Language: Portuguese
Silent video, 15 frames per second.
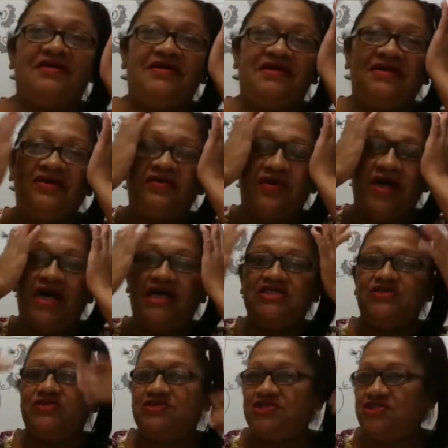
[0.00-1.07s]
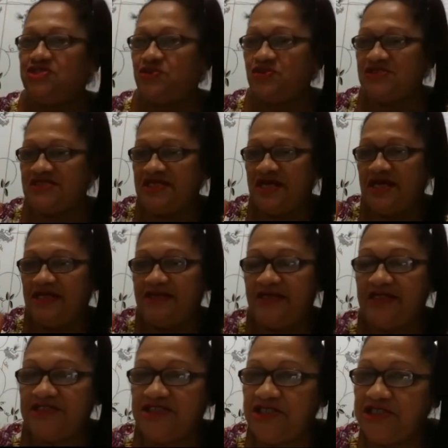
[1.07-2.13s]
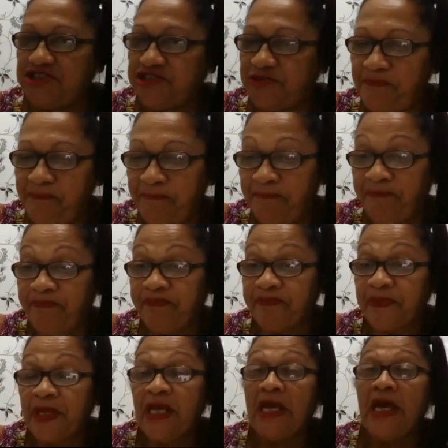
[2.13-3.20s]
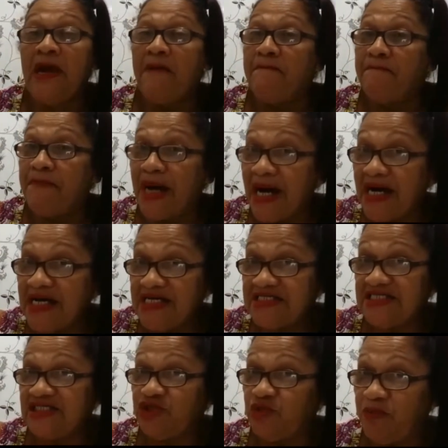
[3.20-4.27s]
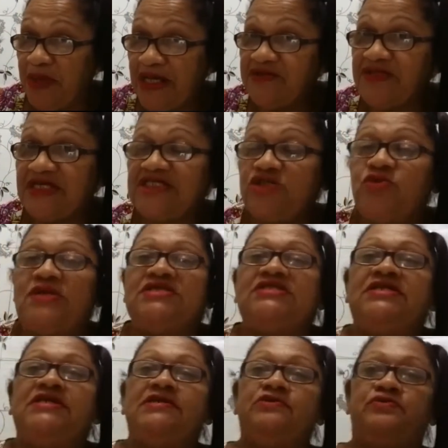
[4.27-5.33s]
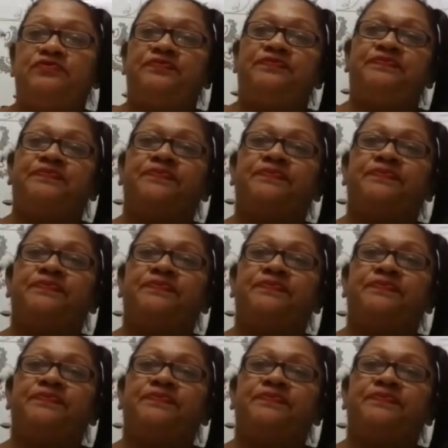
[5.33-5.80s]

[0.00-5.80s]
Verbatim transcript: E o resto a gente consegue, né, gente? Mas no meio da situação,